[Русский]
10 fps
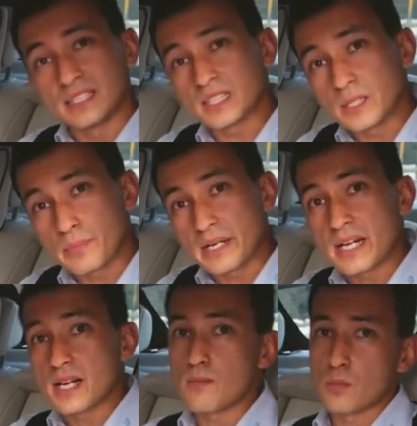
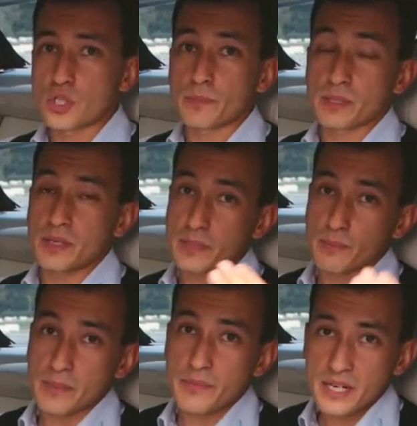ДТП, можно посмотреть
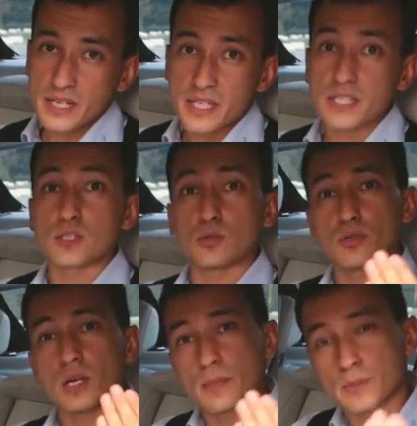пробег и
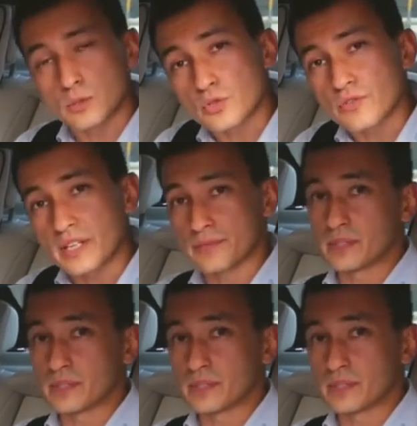историю обслуживания